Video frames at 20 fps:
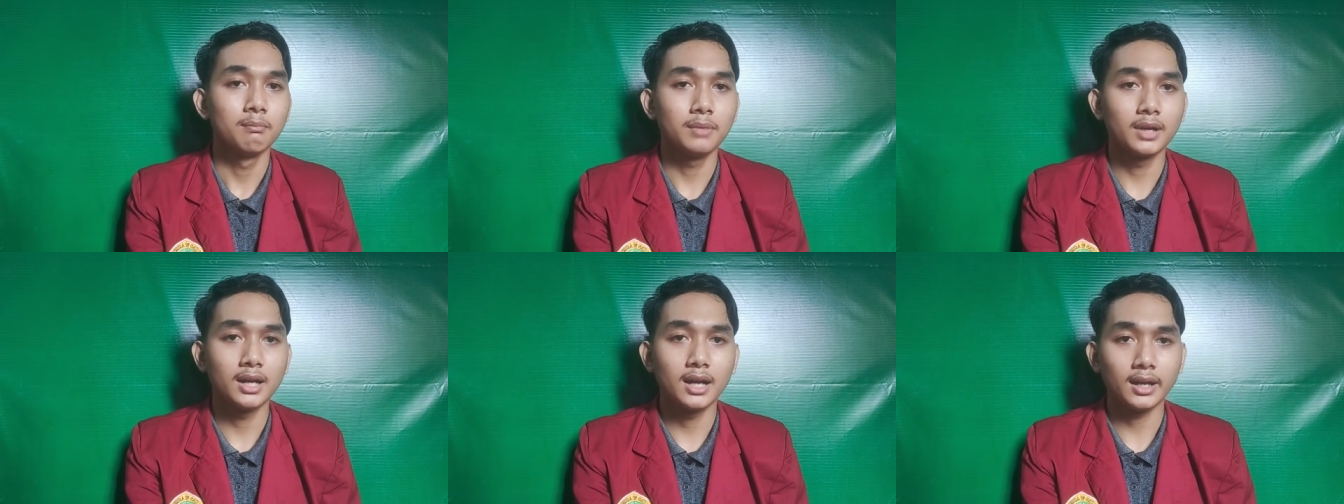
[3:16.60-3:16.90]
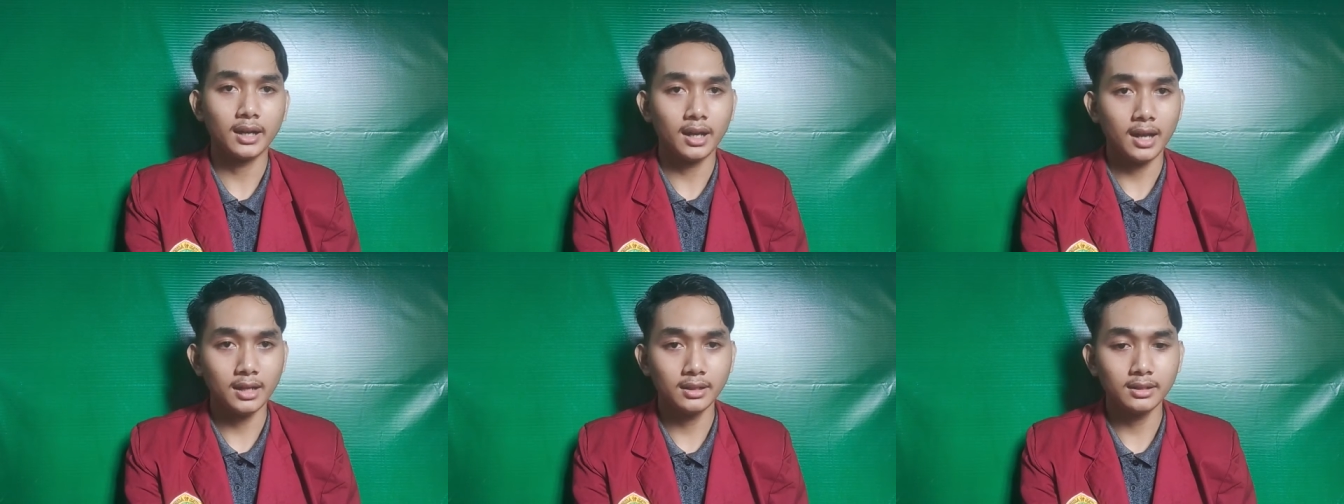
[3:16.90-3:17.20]

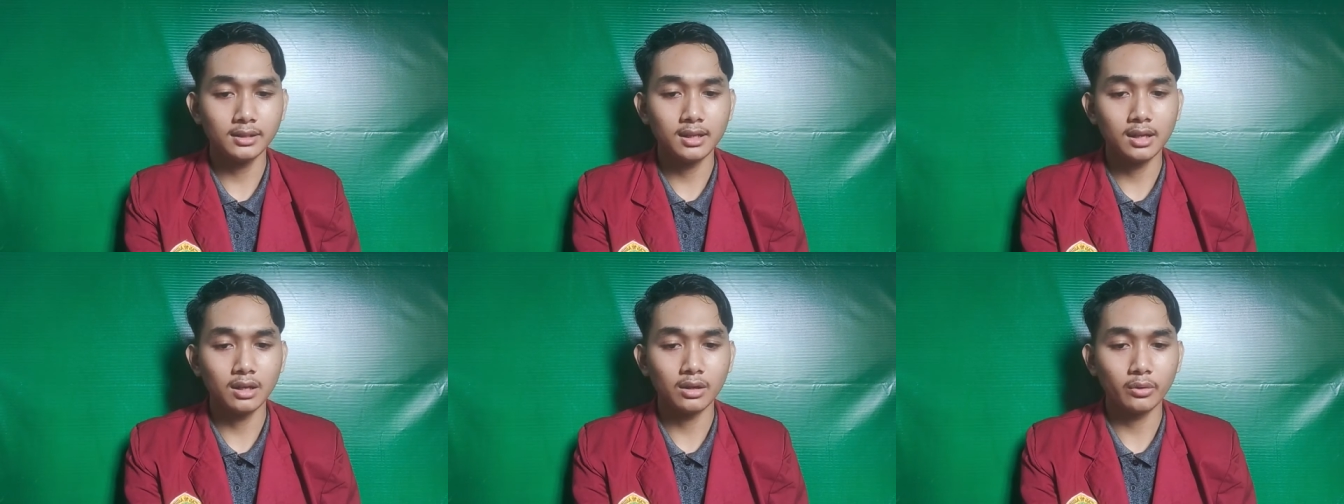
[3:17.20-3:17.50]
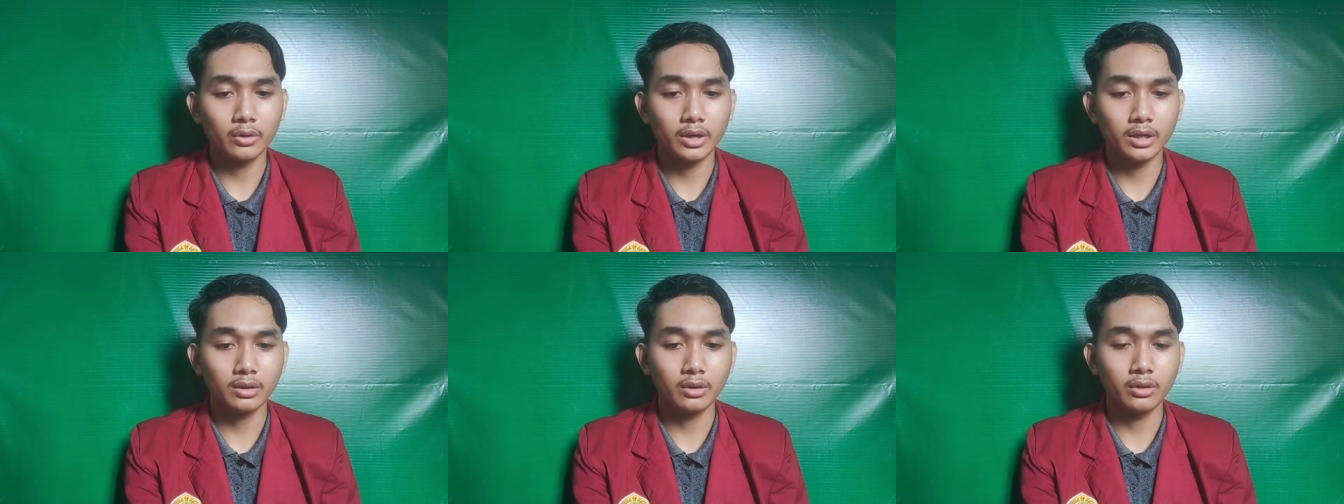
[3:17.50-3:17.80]
Pengarahan
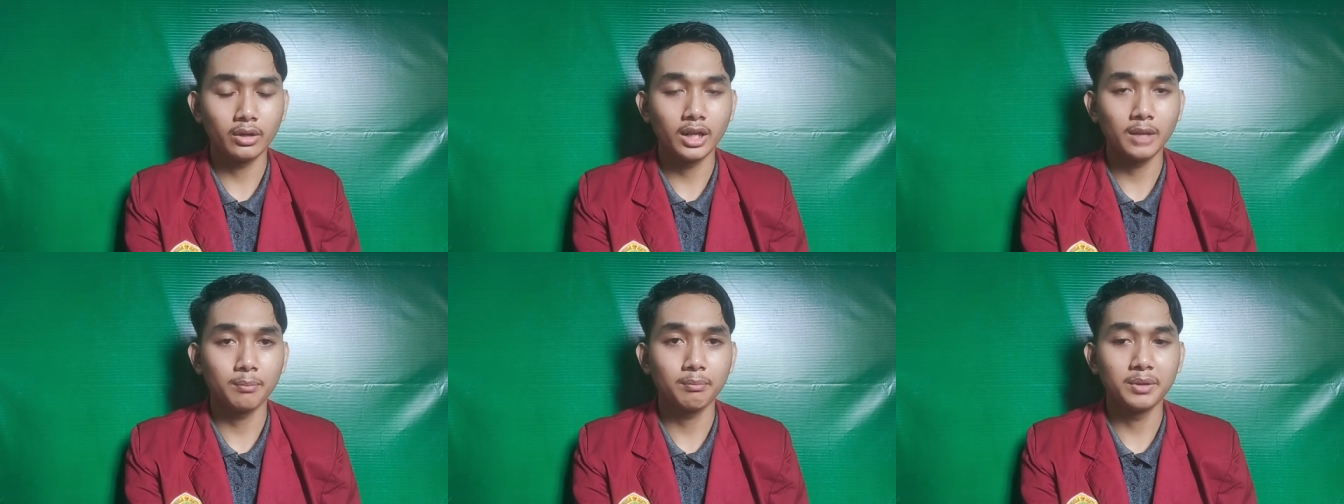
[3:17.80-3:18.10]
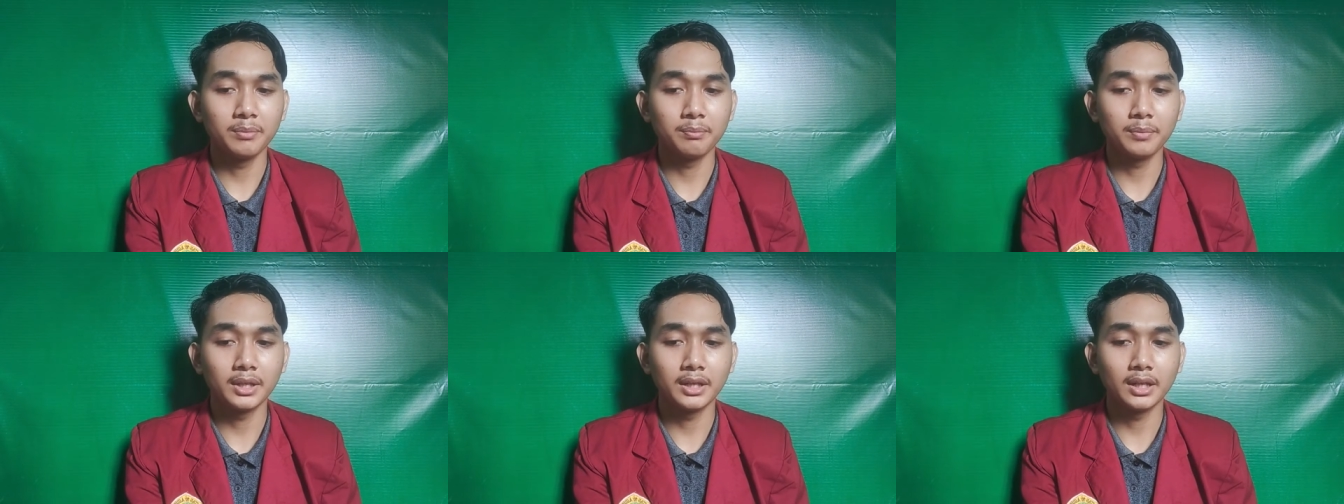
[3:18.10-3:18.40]
dilakukan oleh
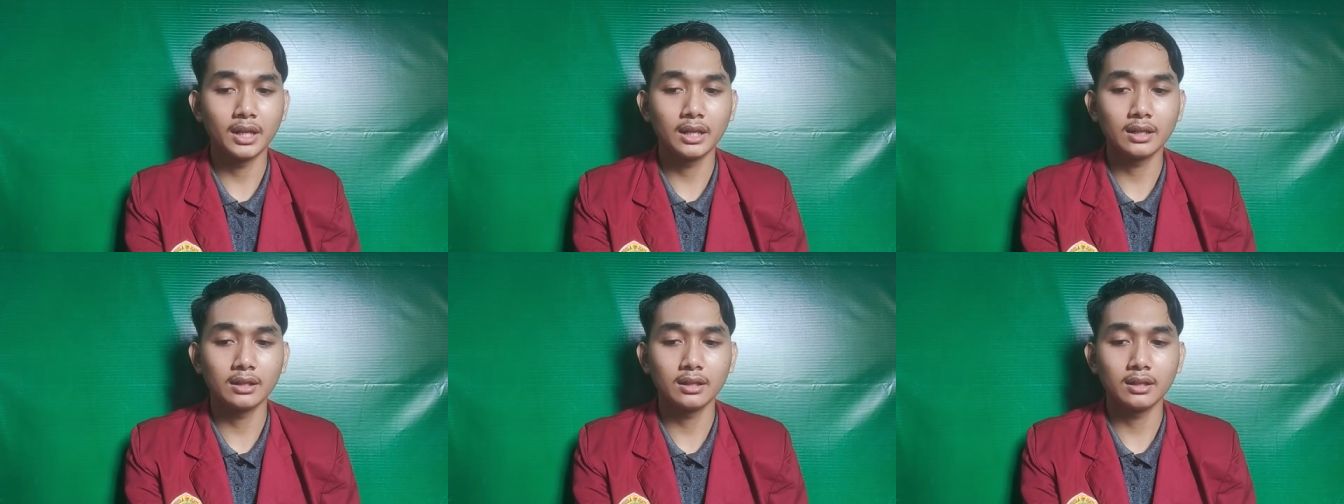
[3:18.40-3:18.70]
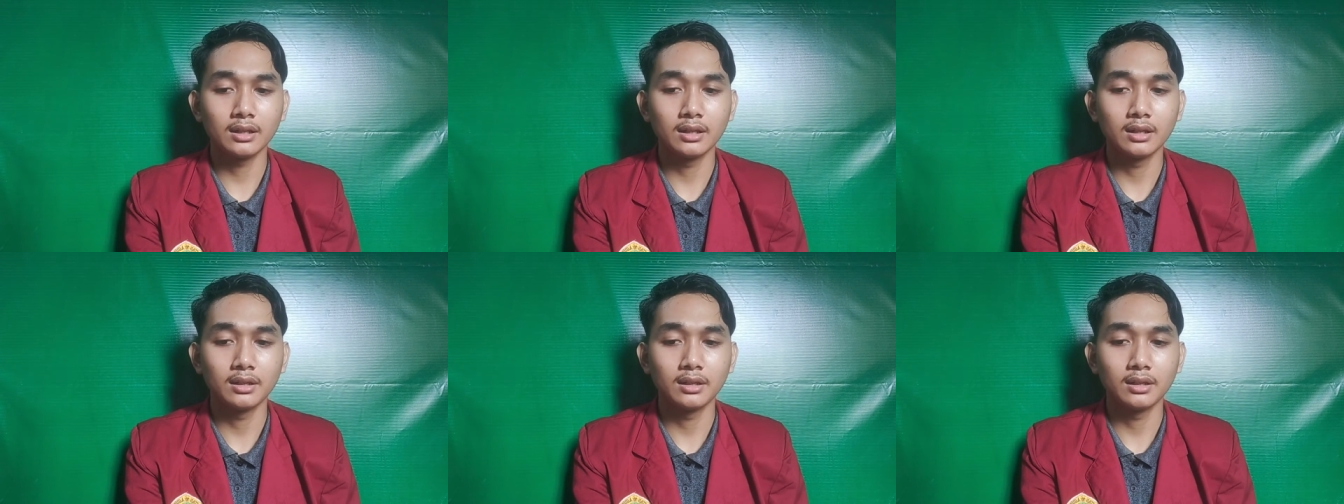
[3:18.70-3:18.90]
pimpinan